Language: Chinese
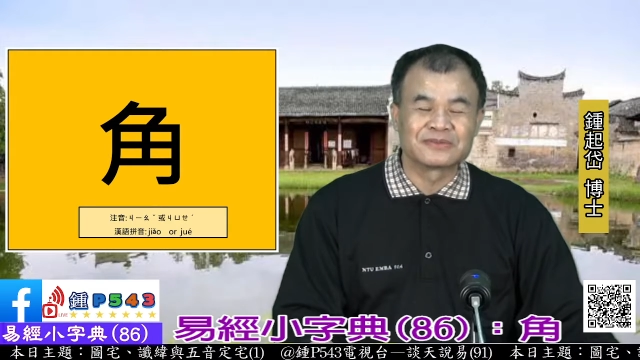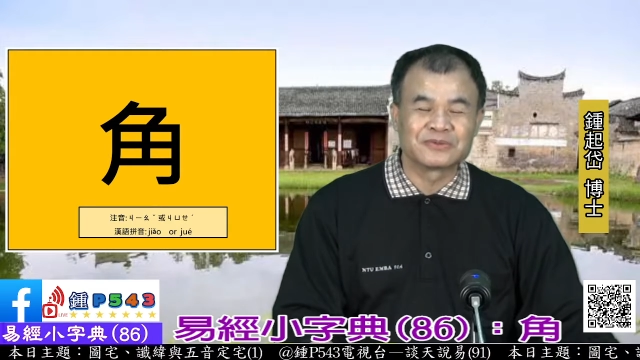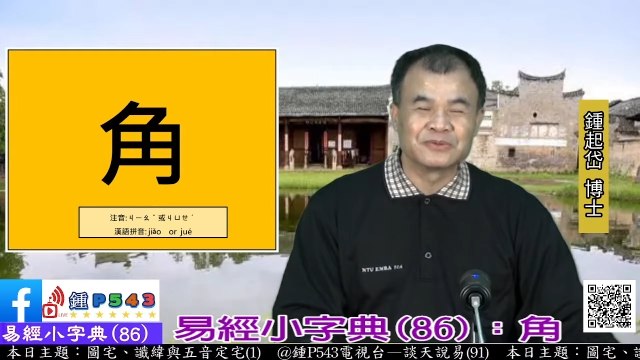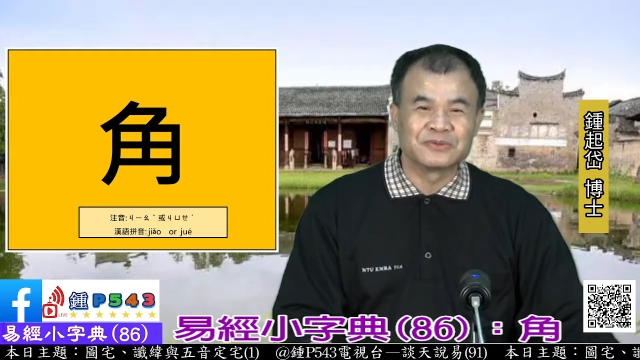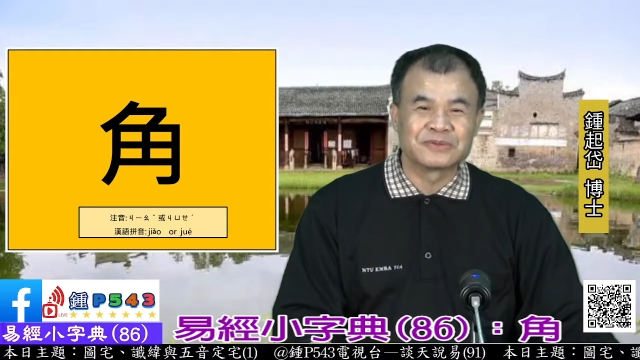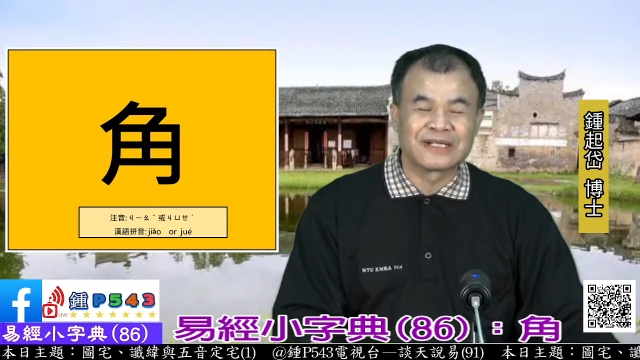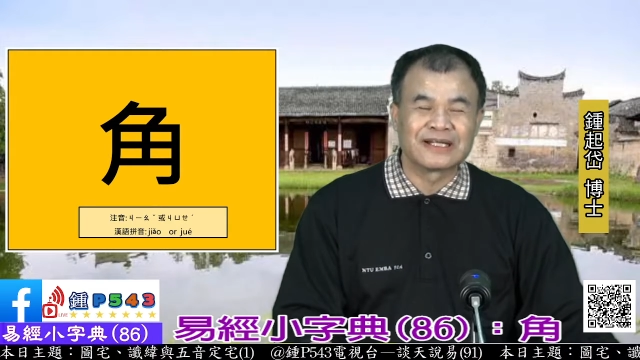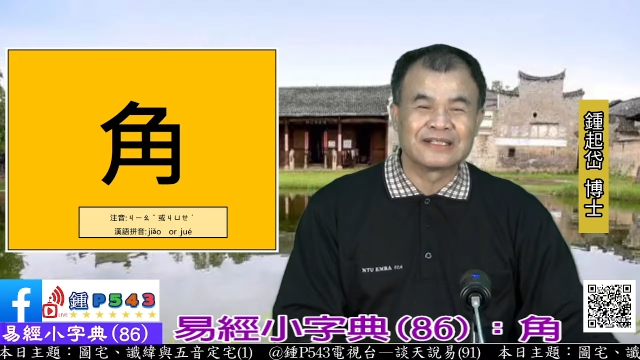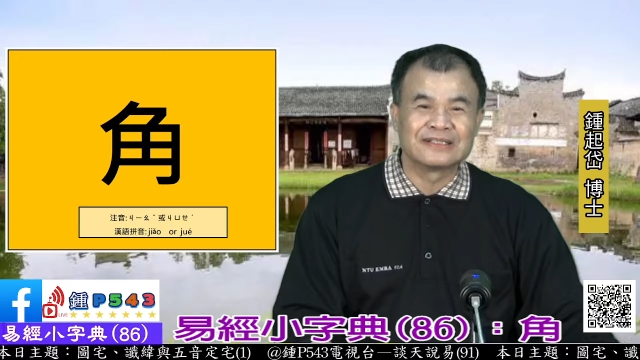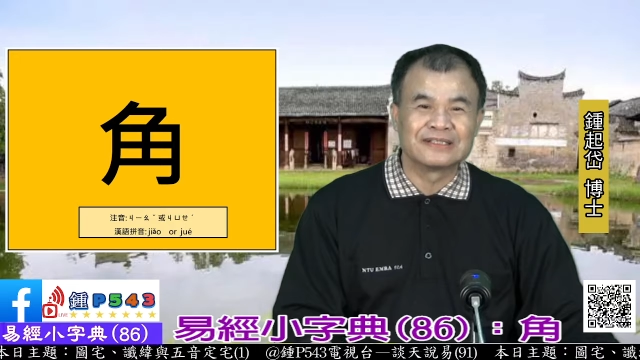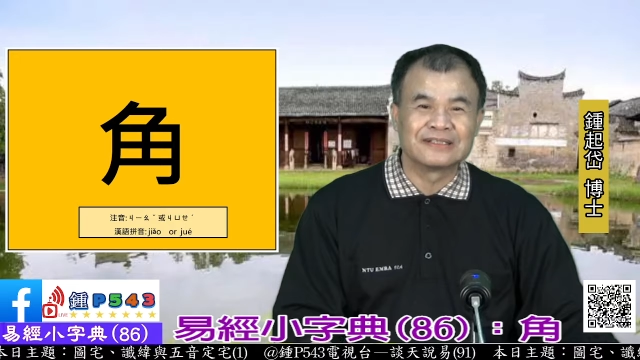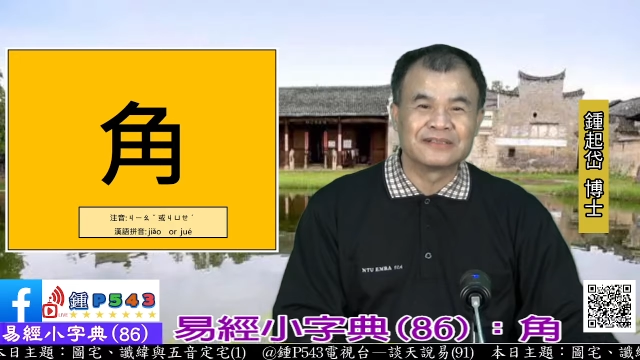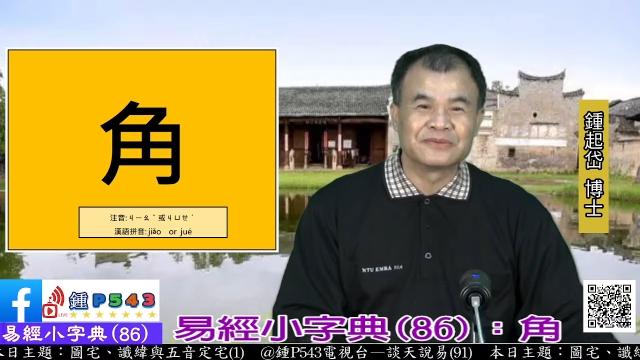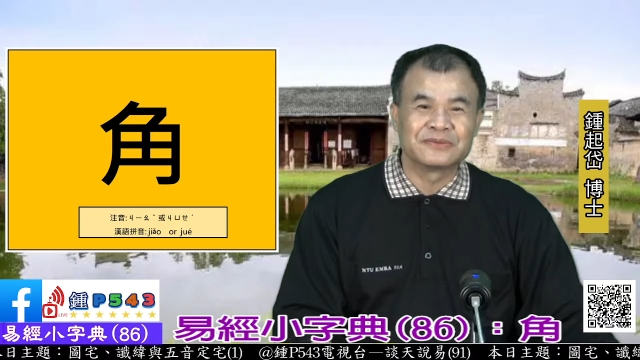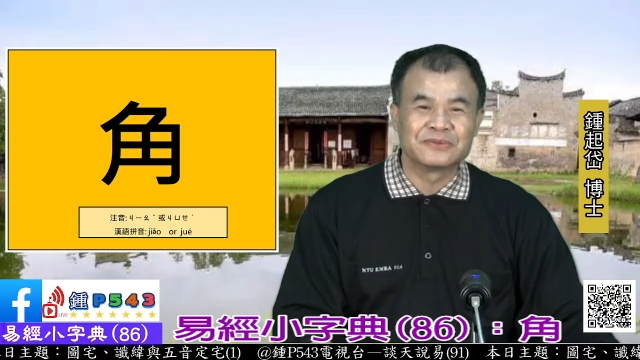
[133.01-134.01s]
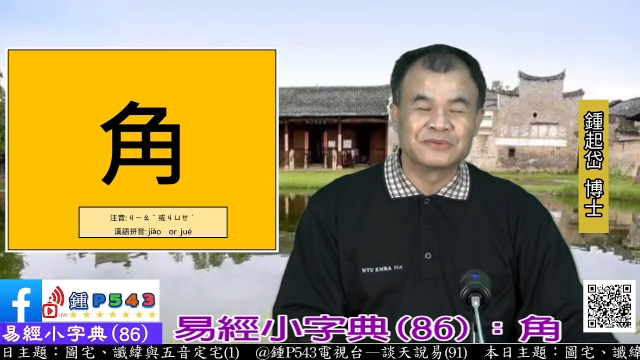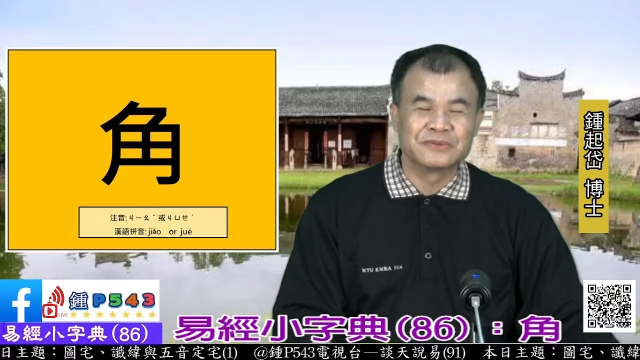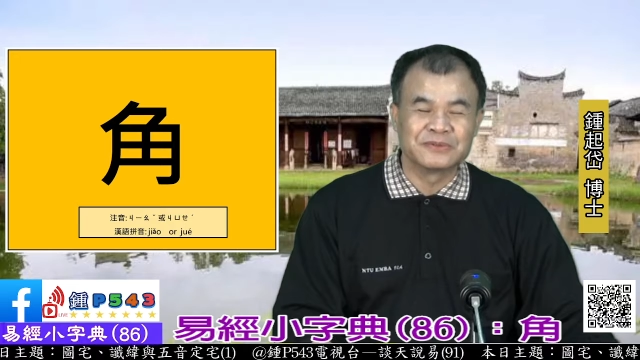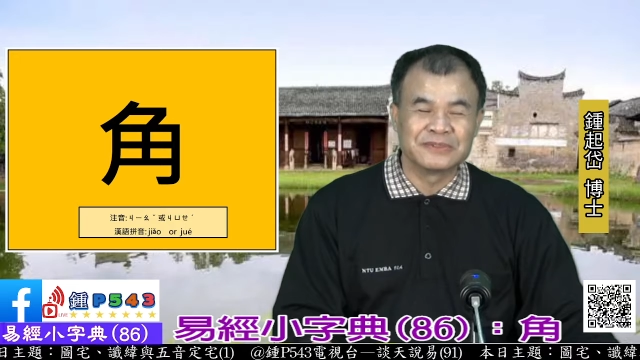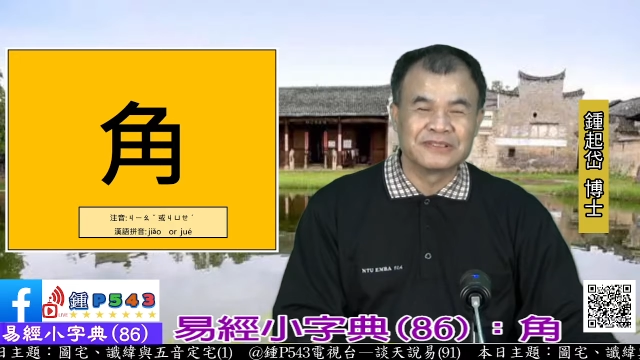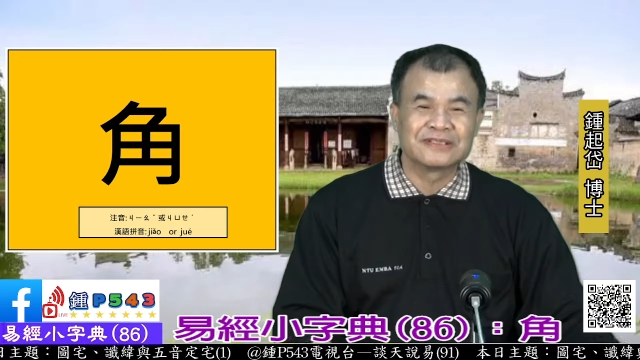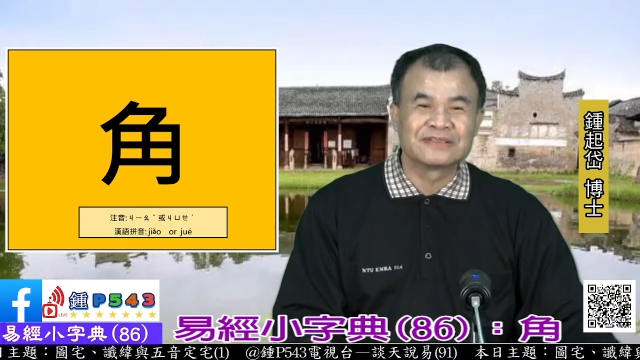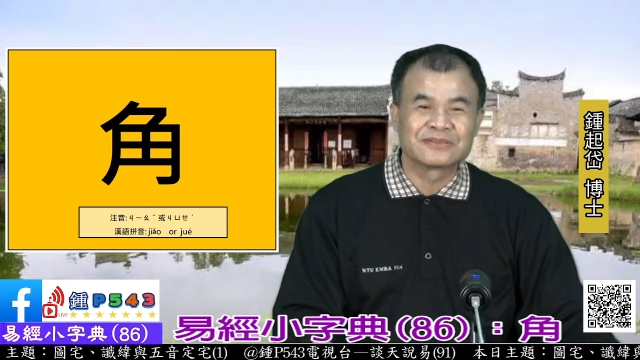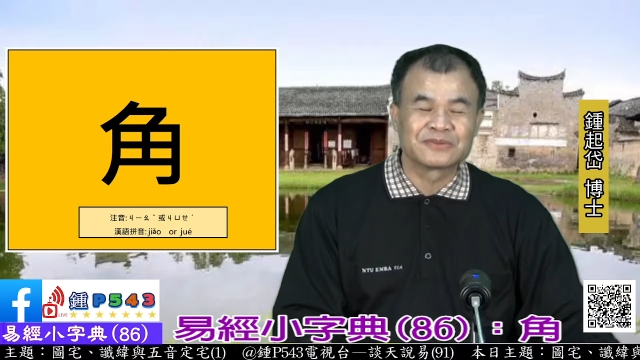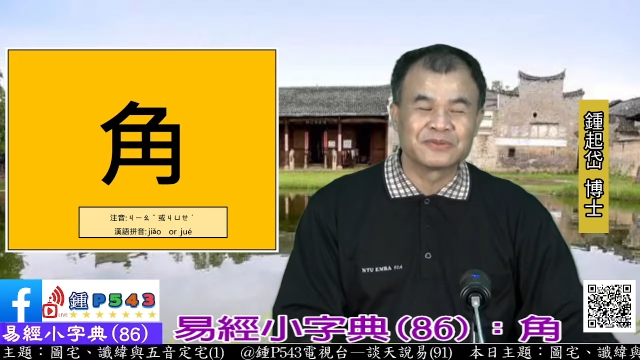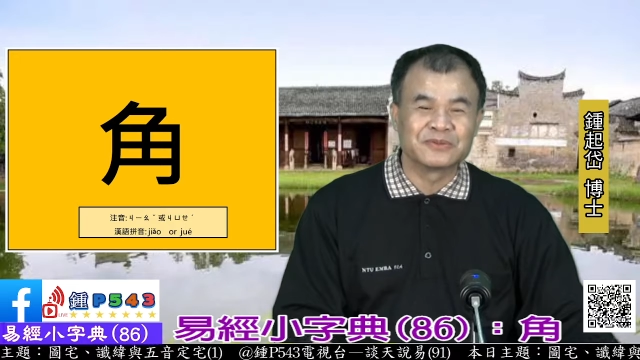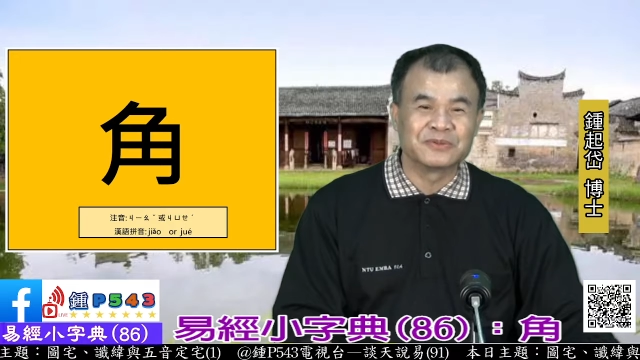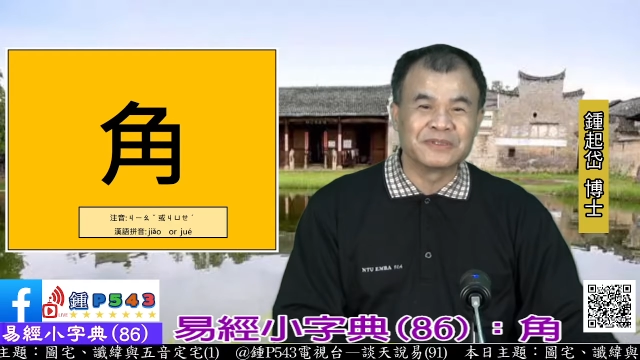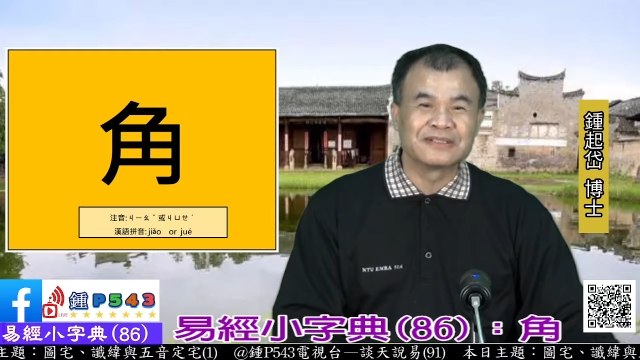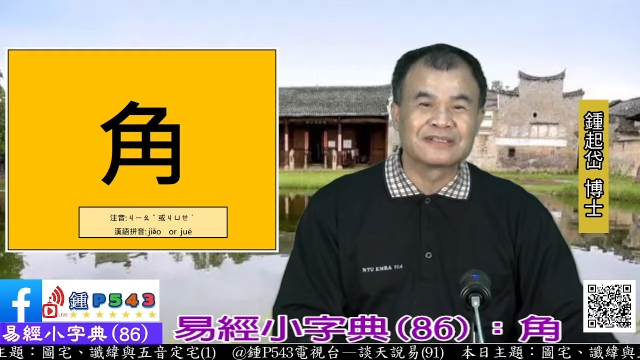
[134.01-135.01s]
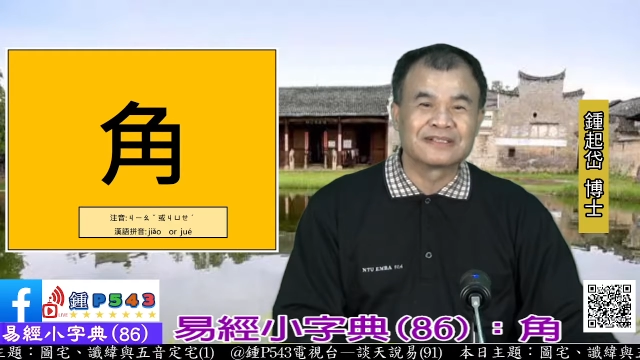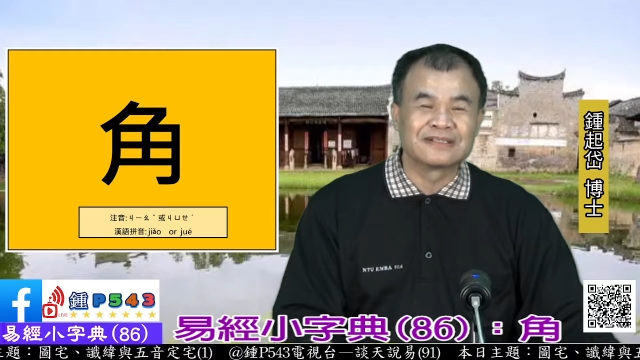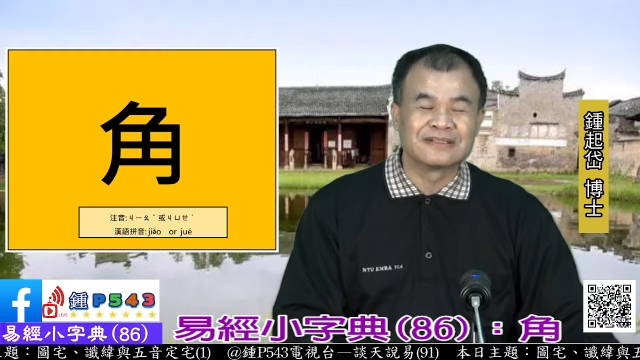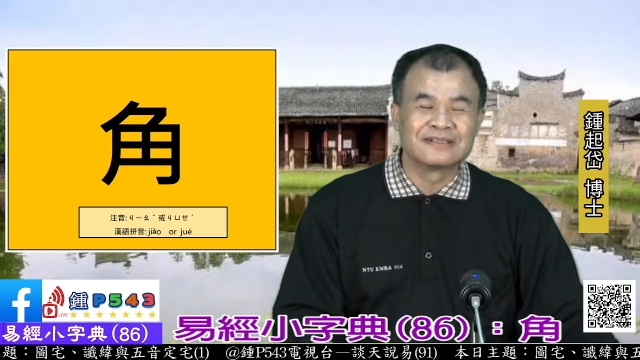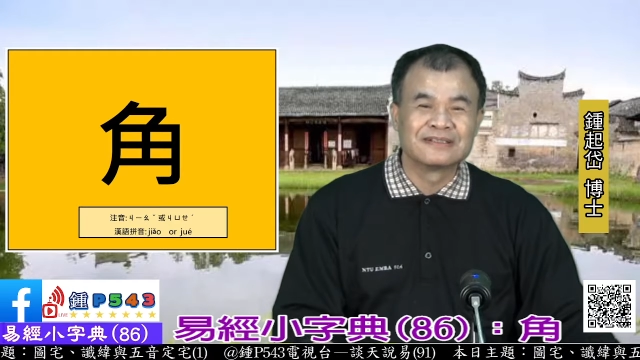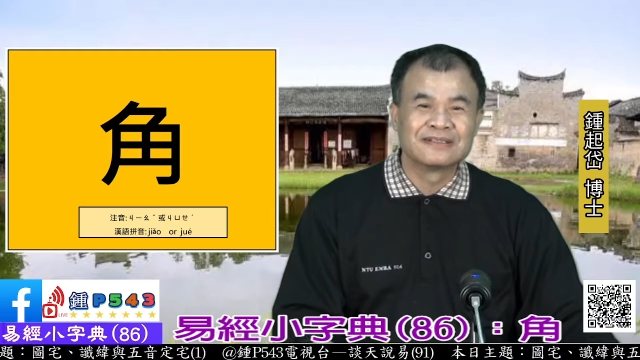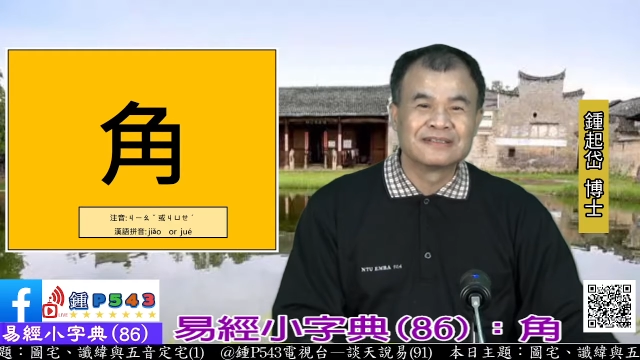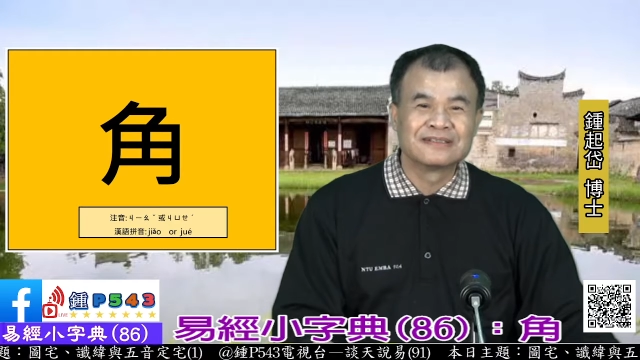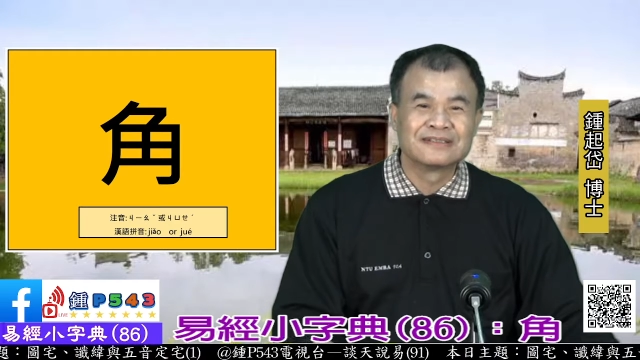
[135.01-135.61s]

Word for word: 古代的五音，古音的